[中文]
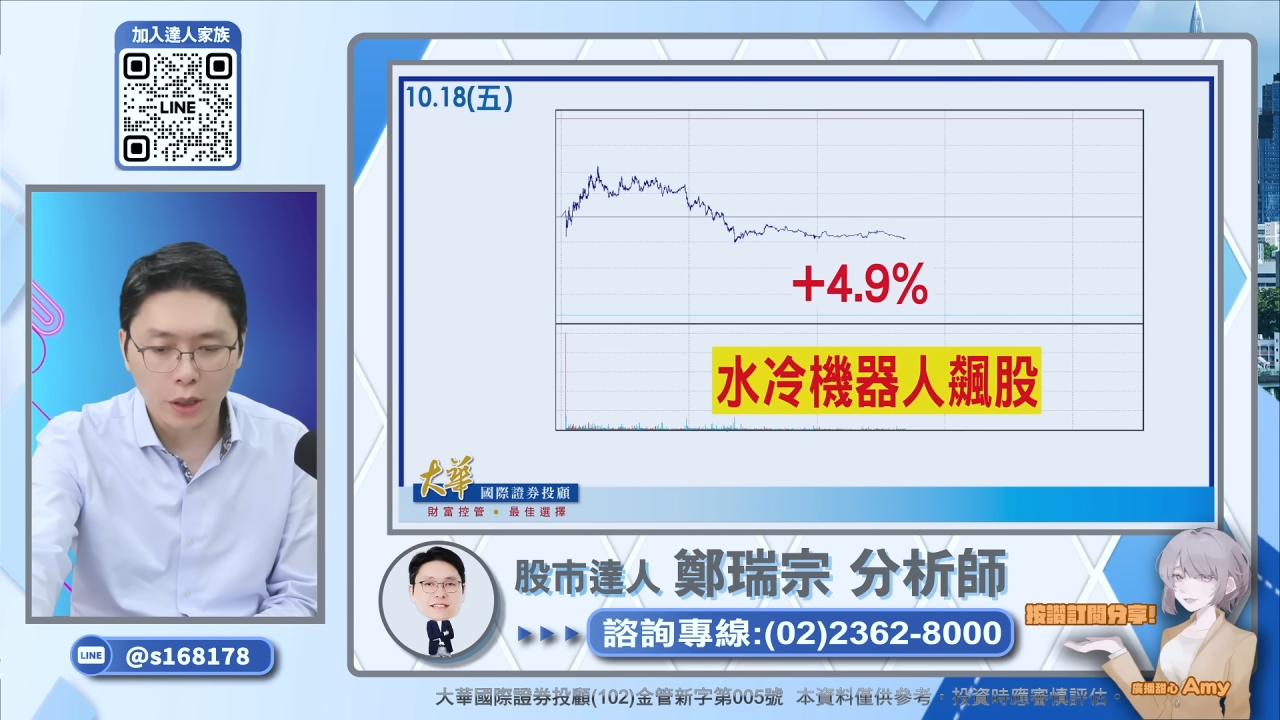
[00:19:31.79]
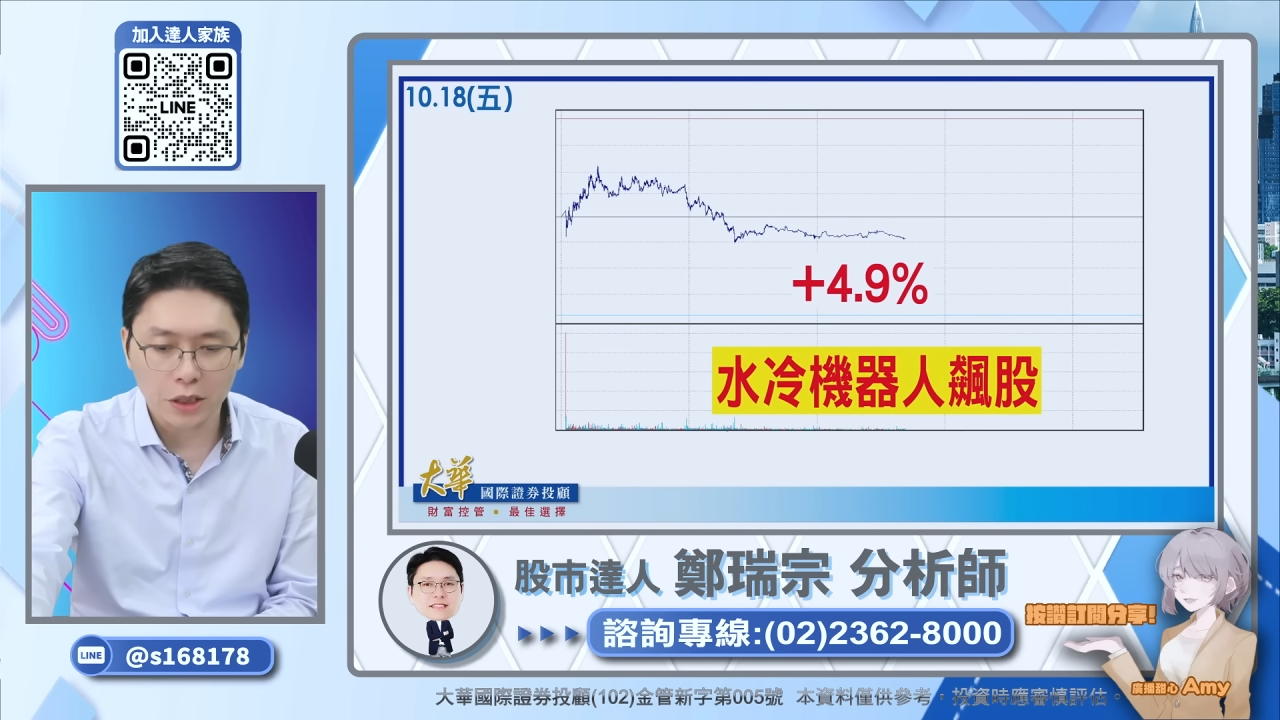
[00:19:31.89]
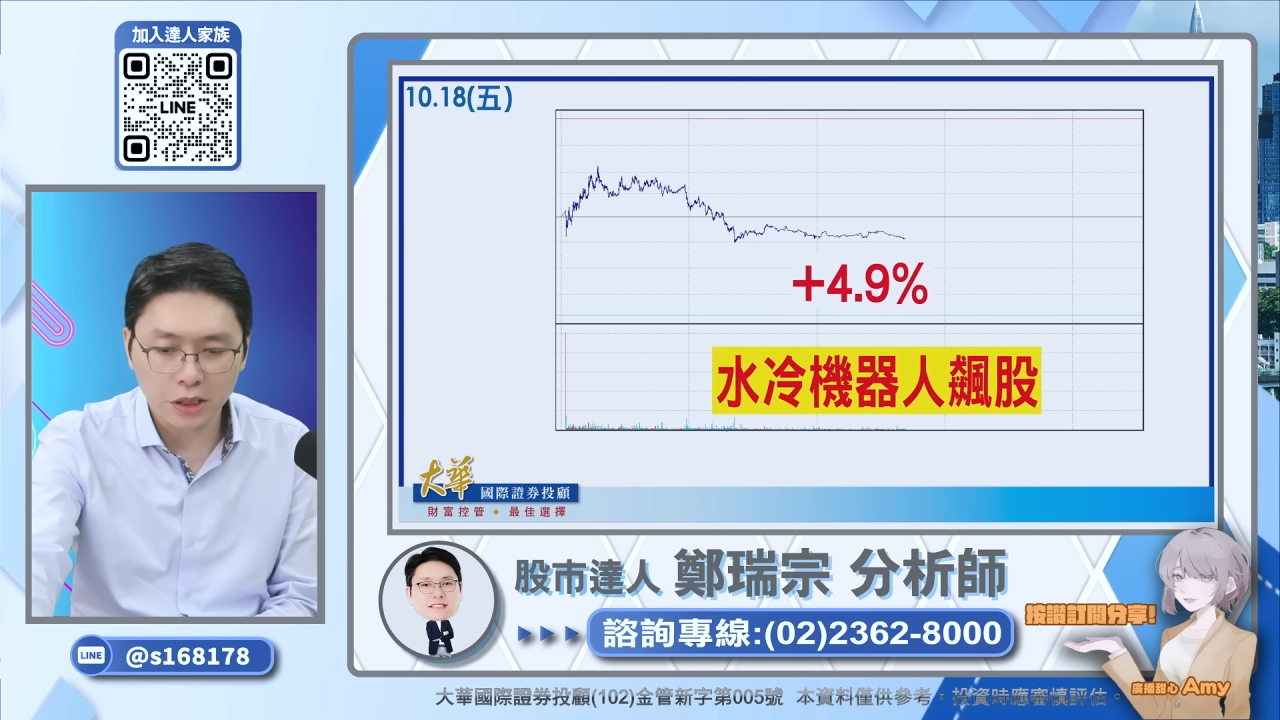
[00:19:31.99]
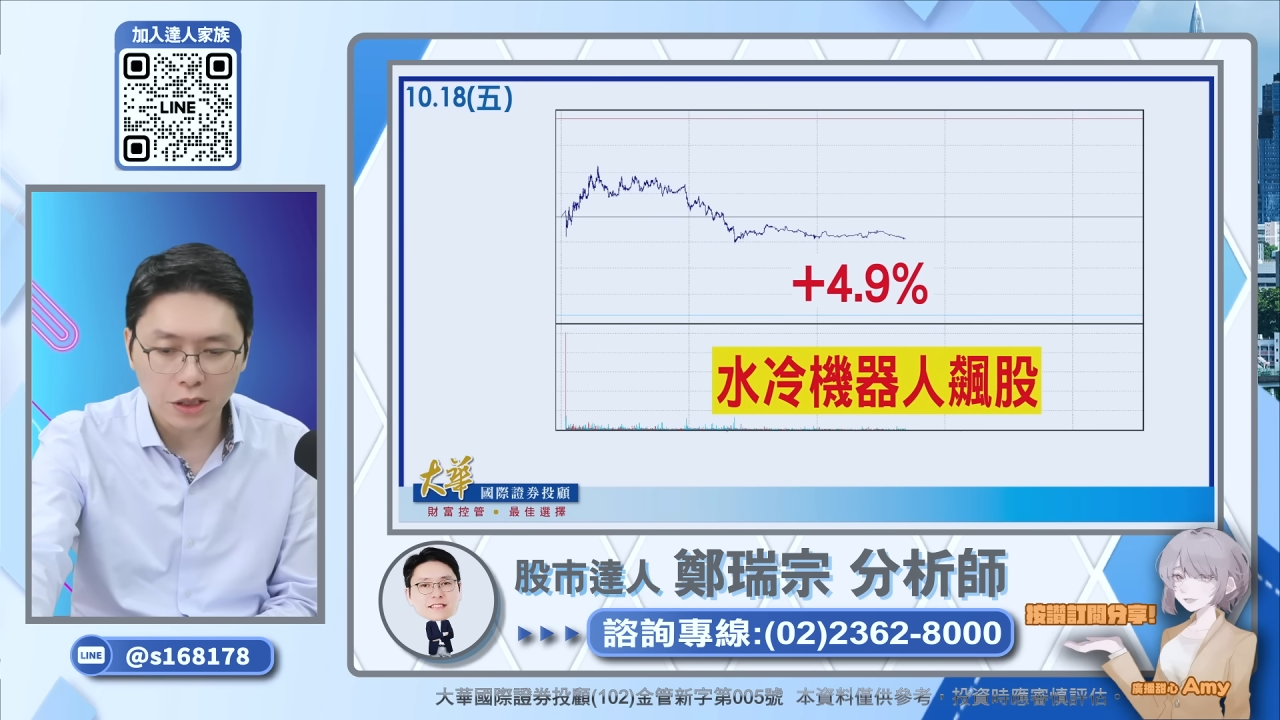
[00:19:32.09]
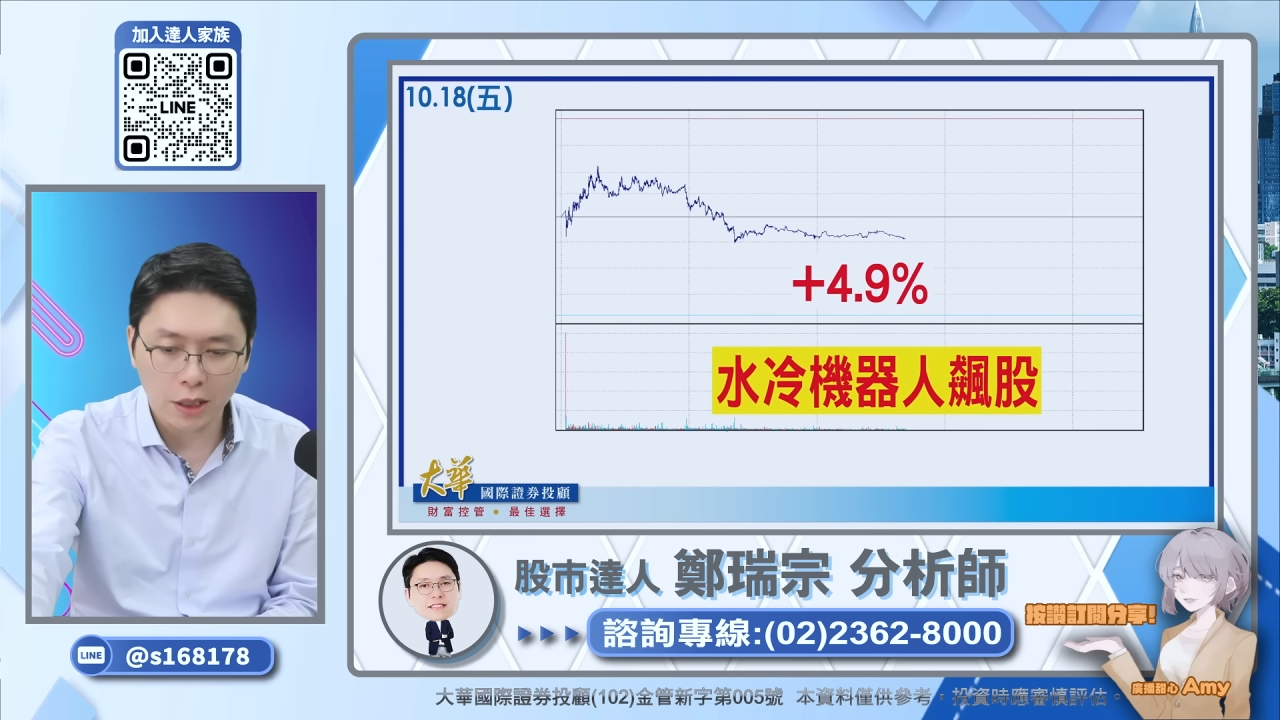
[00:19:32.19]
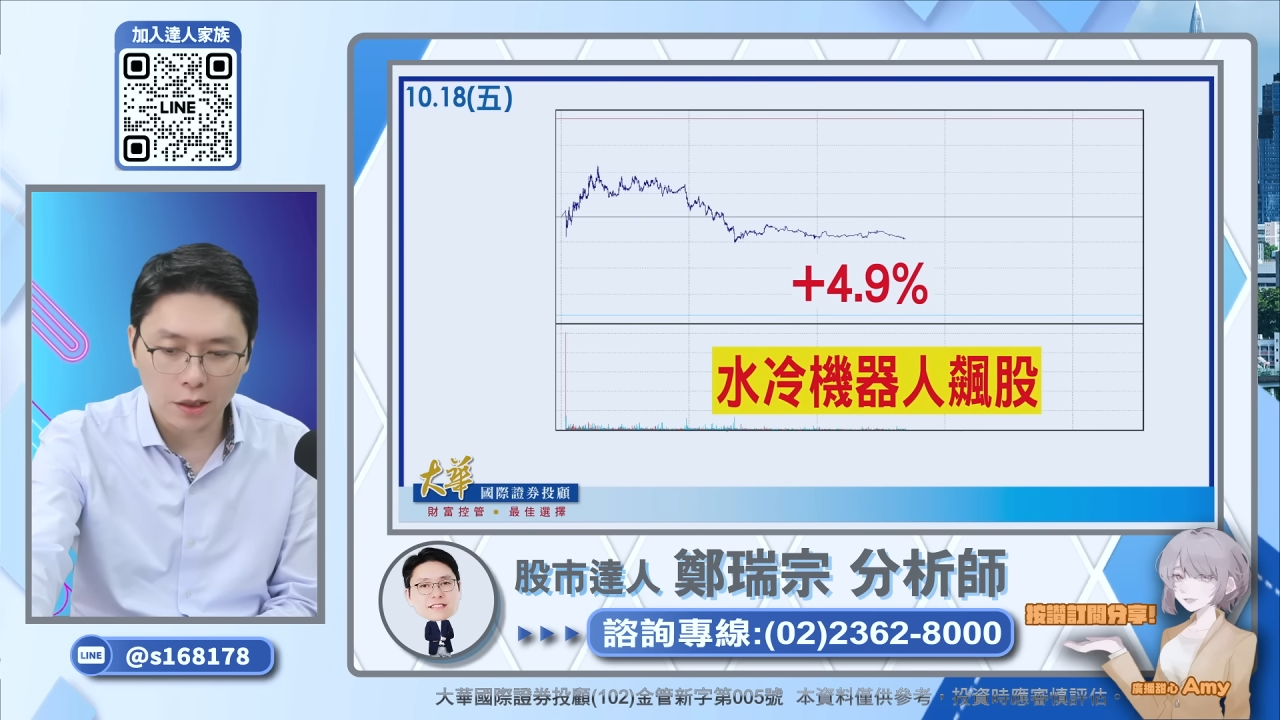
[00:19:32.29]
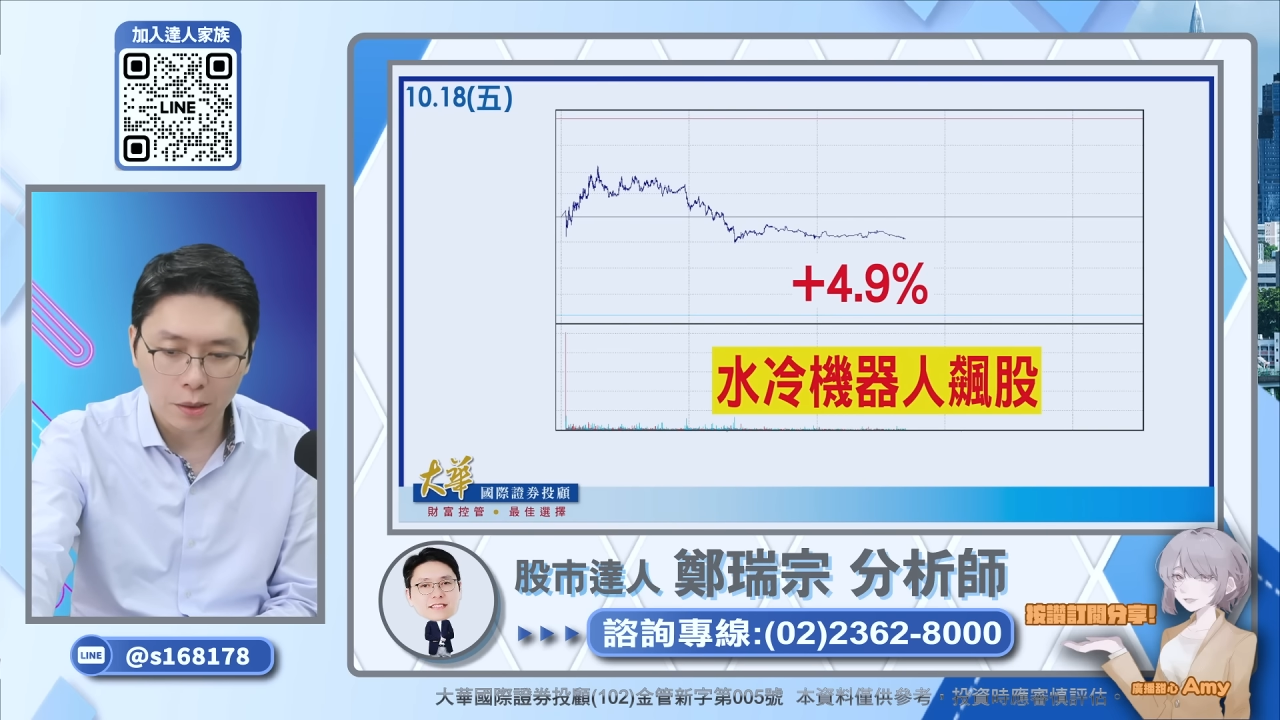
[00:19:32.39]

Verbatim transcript: 冷机器人